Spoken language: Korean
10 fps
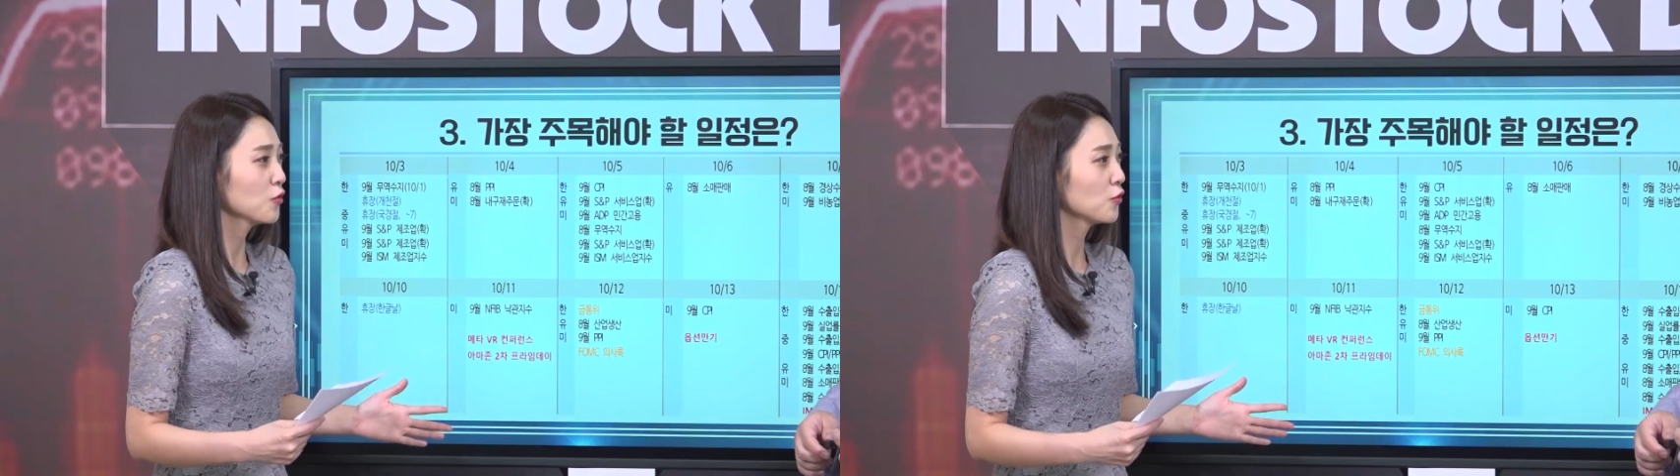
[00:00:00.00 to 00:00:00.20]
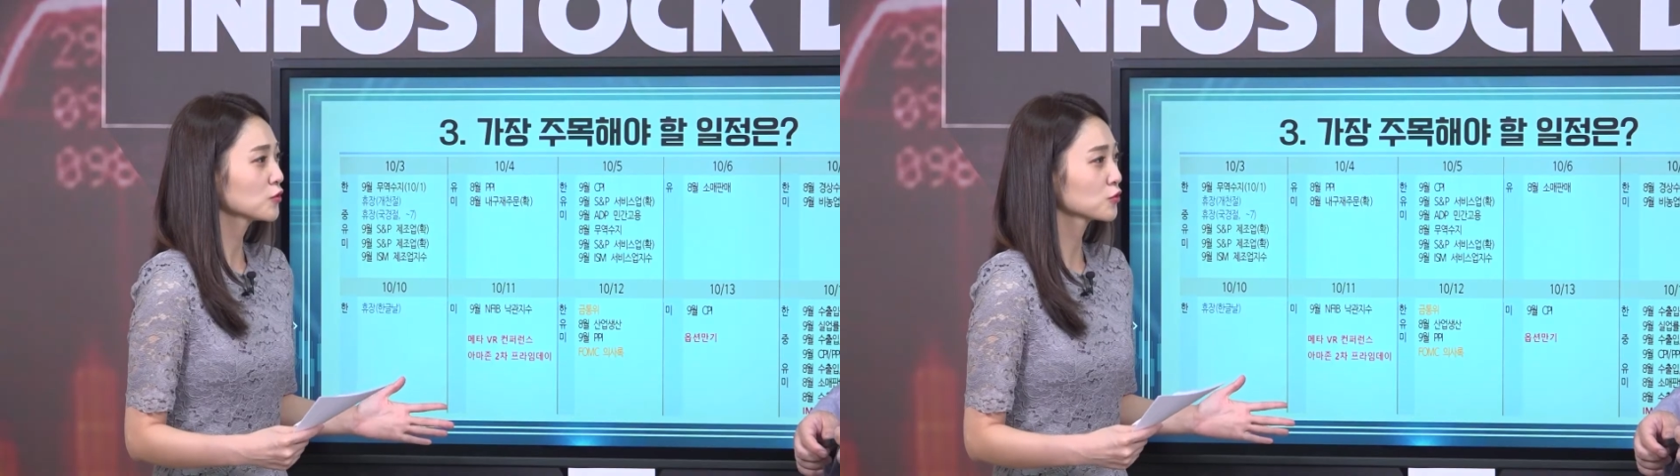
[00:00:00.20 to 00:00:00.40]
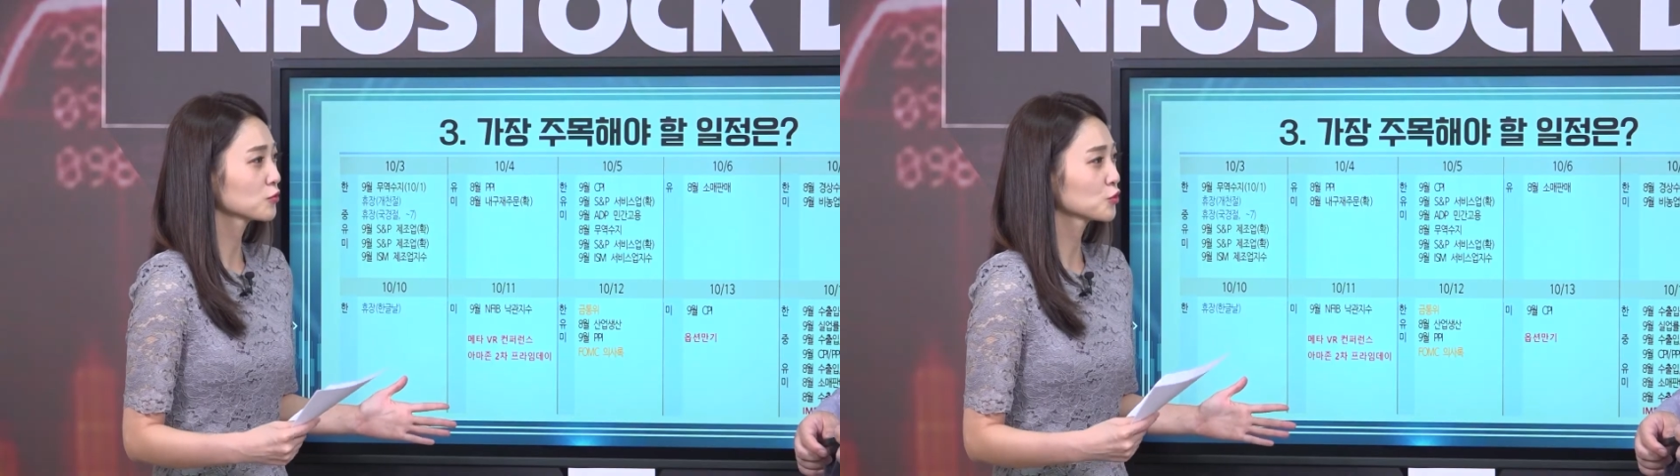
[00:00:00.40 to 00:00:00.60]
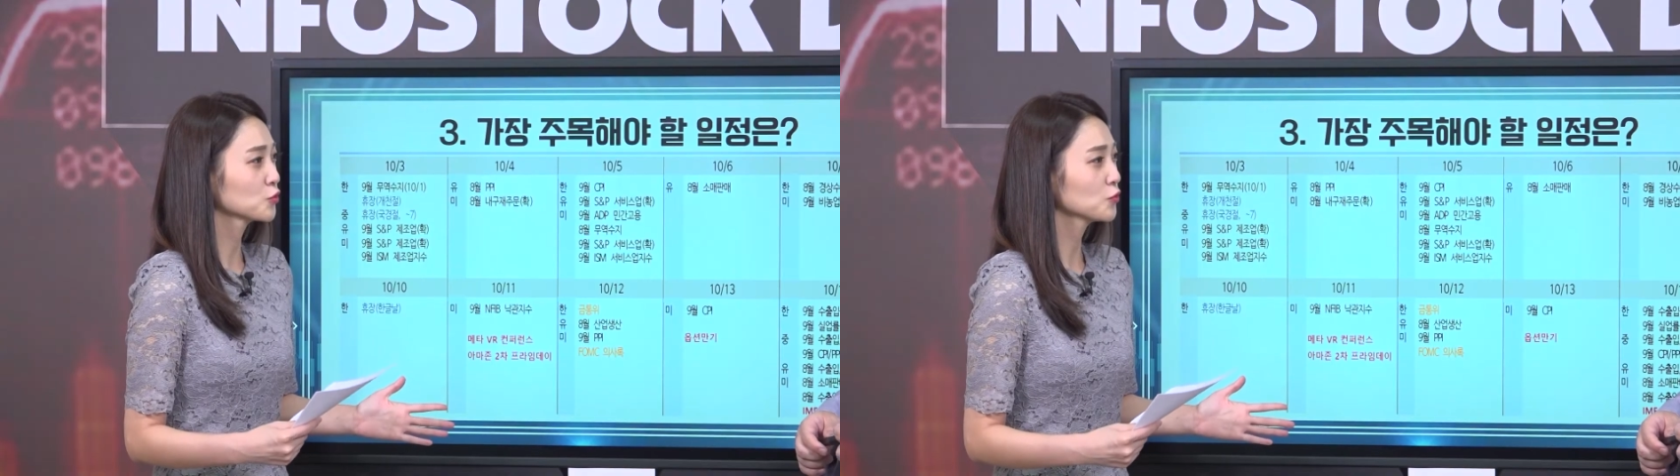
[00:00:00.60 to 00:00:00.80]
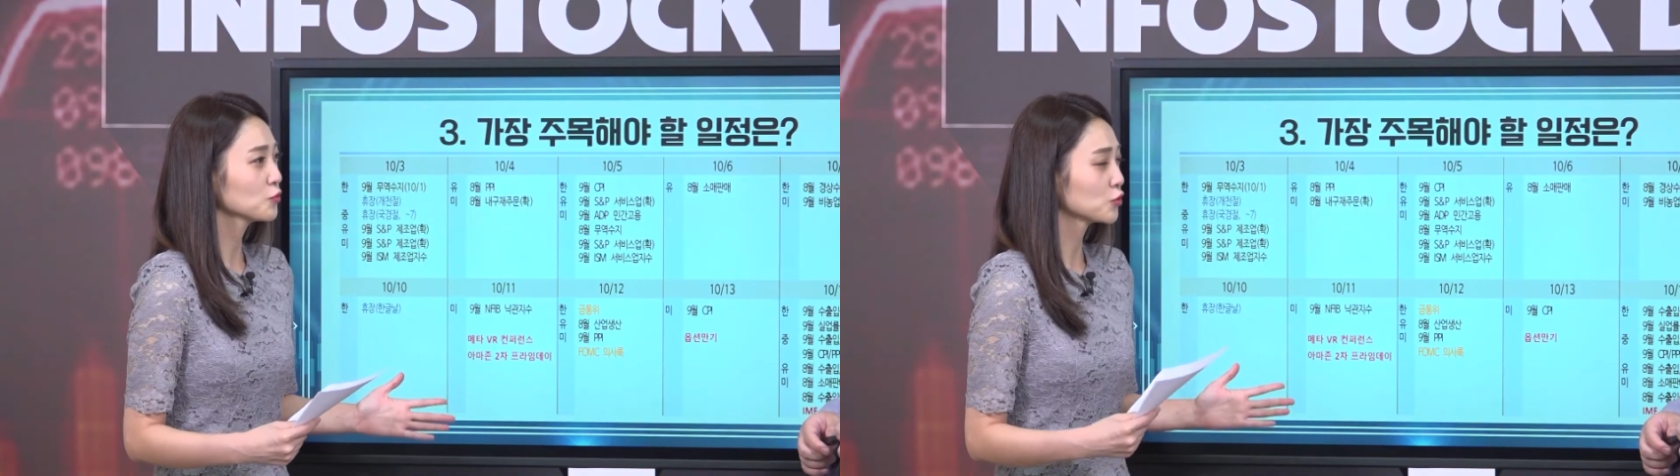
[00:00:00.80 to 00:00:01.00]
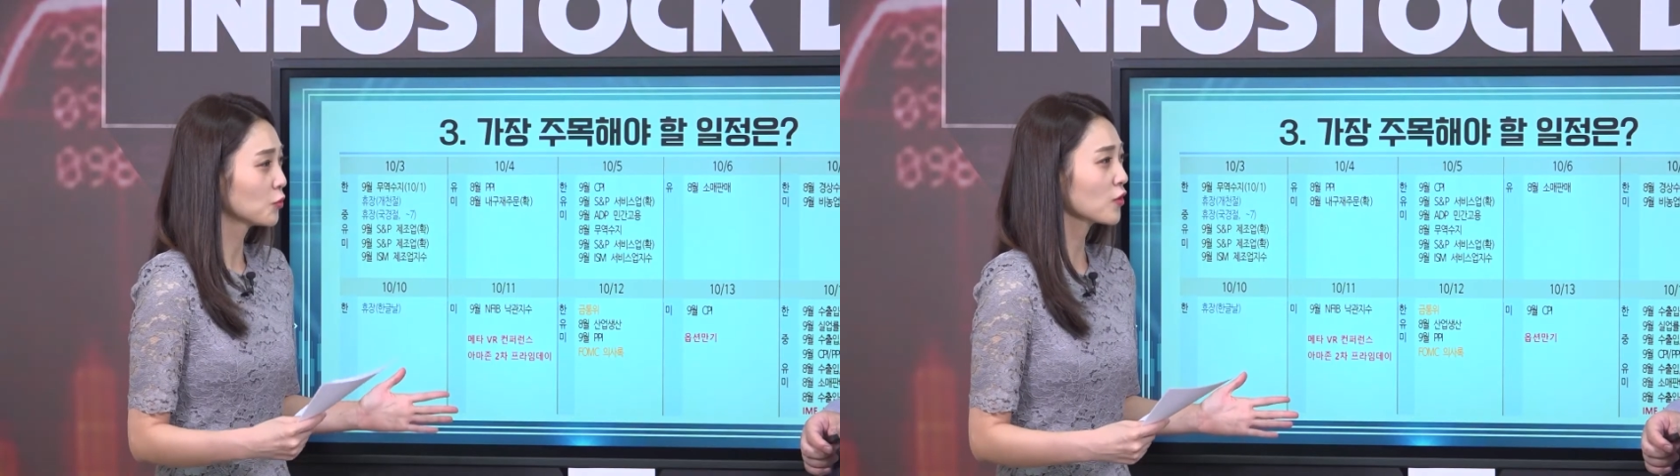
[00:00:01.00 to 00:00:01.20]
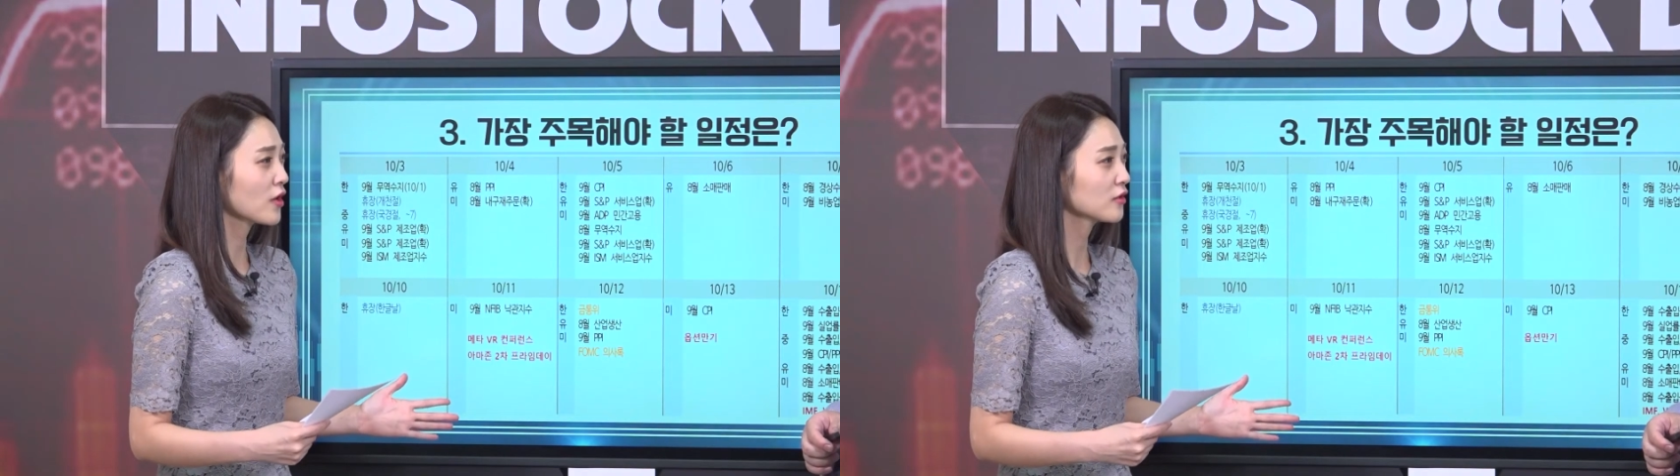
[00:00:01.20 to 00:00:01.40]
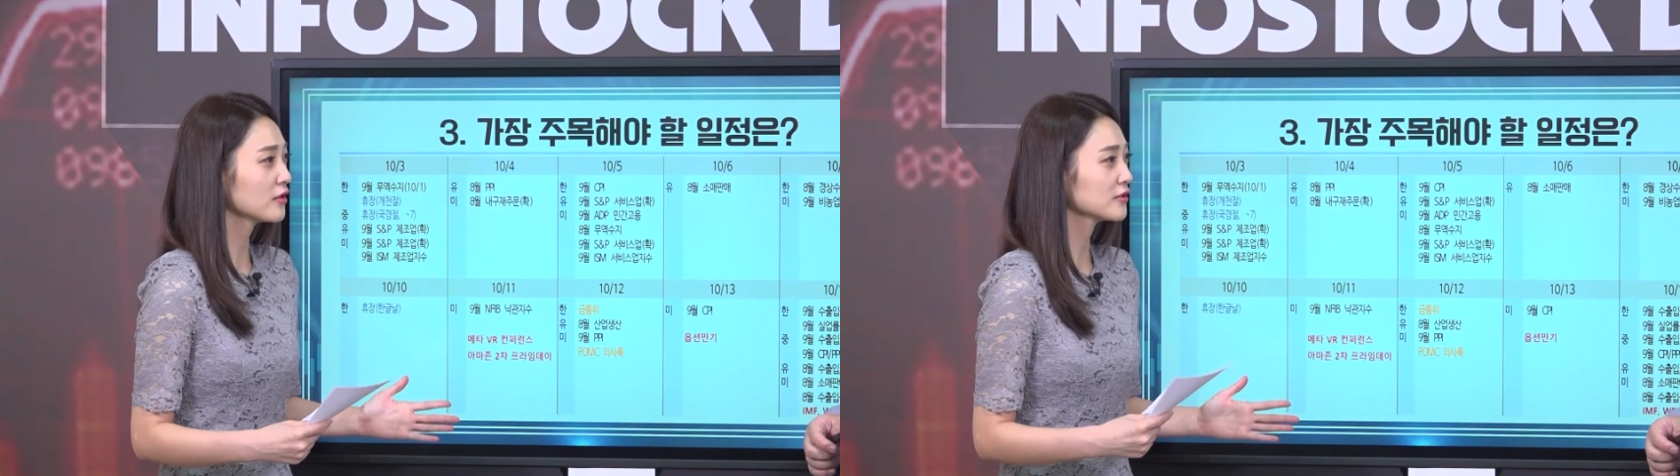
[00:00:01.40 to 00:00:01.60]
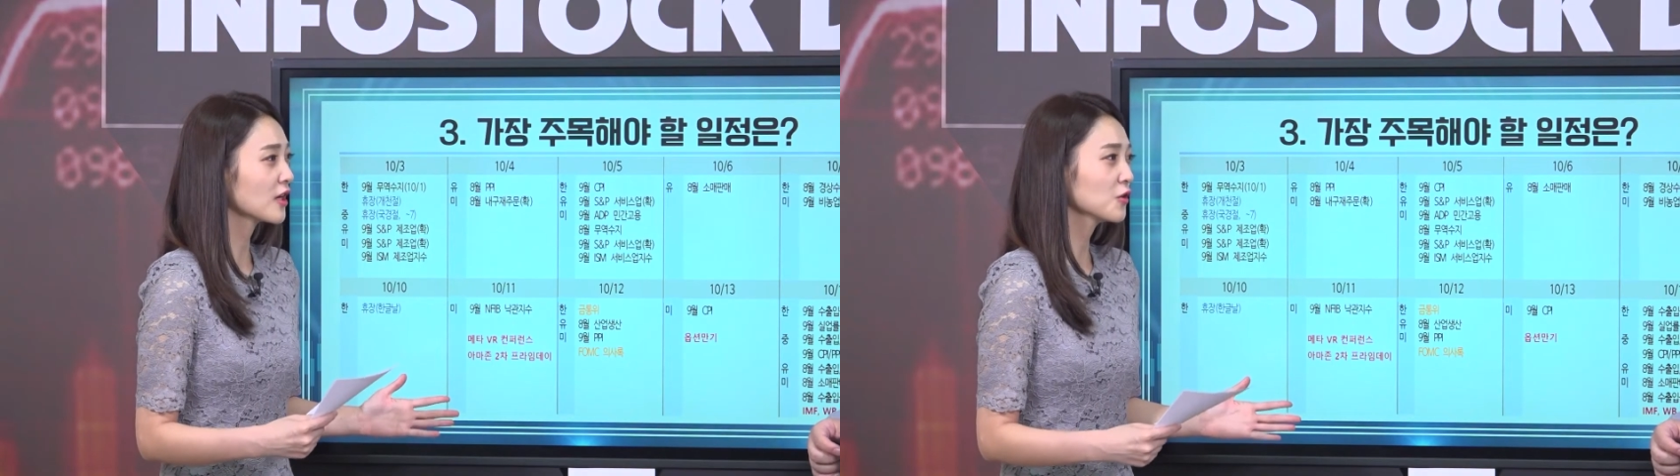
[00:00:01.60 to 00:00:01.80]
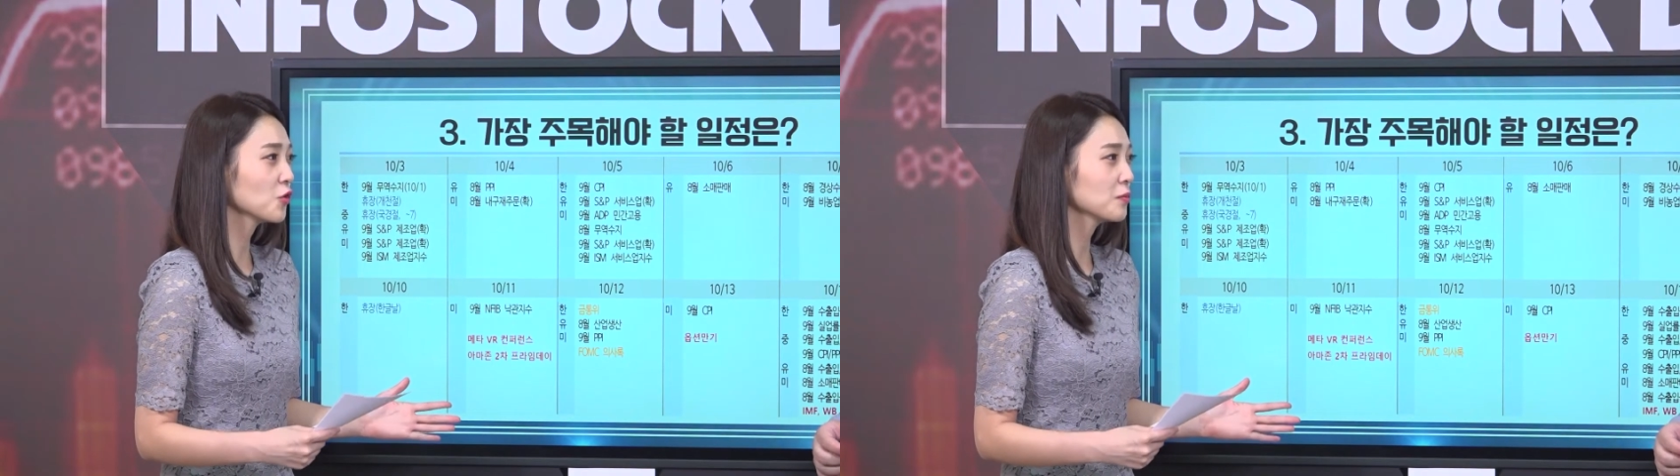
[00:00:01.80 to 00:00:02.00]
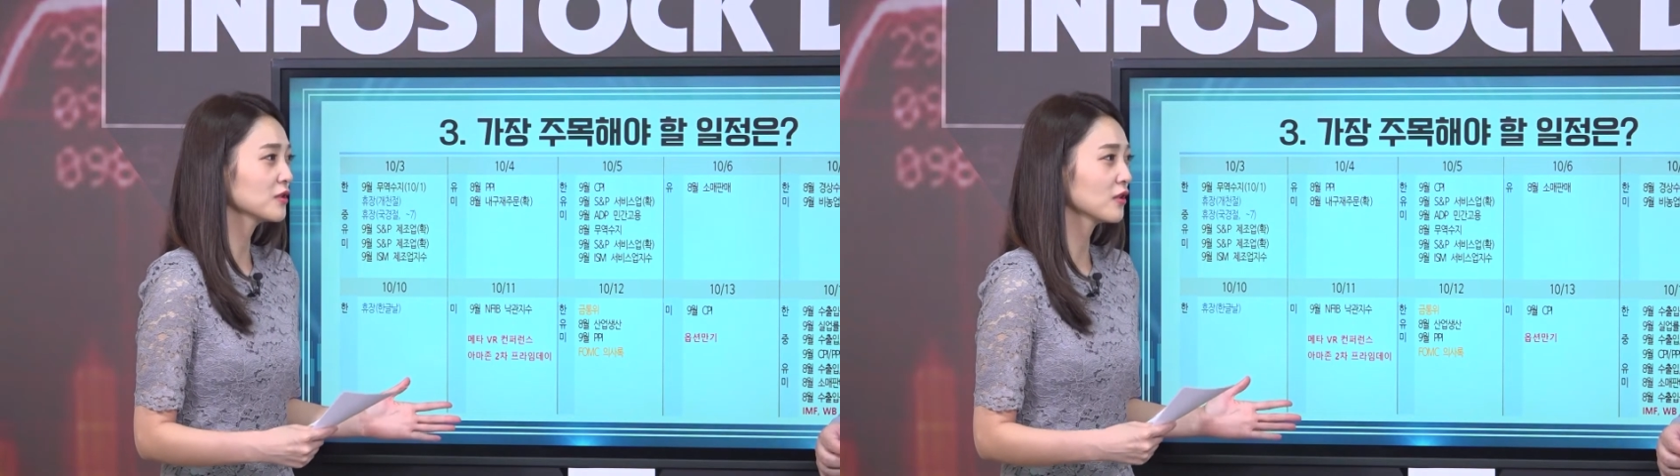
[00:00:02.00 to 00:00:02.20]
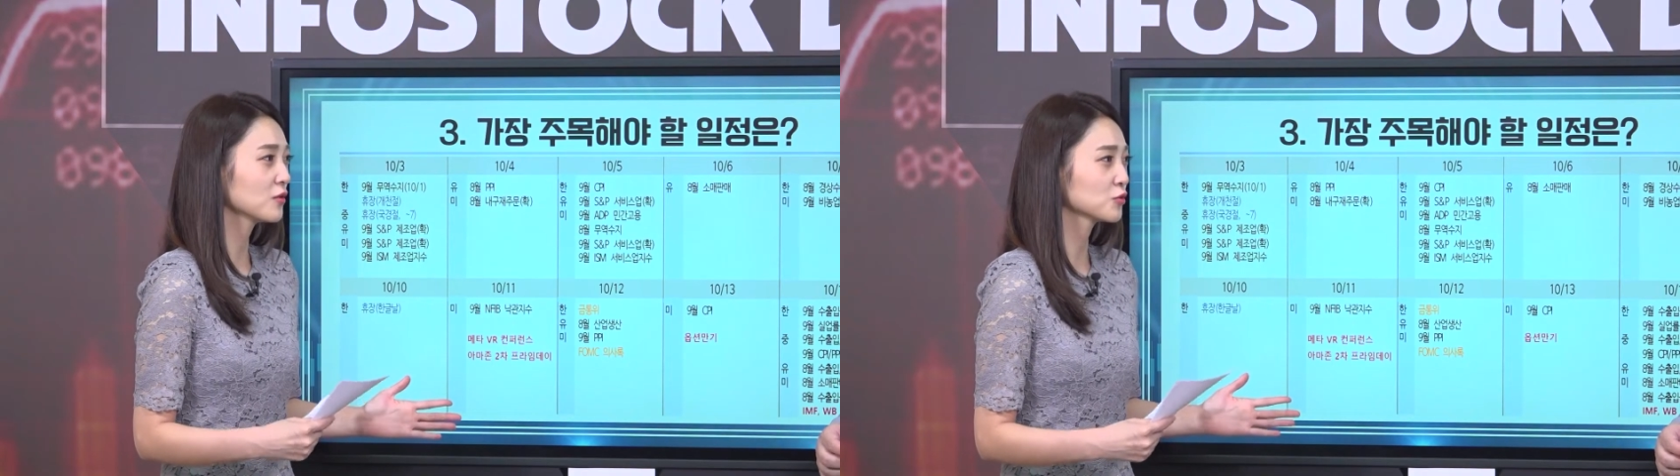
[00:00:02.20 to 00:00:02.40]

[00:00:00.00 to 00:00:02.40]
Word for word: 어, 여기서 그럼 주, 주목해야 될 산업이나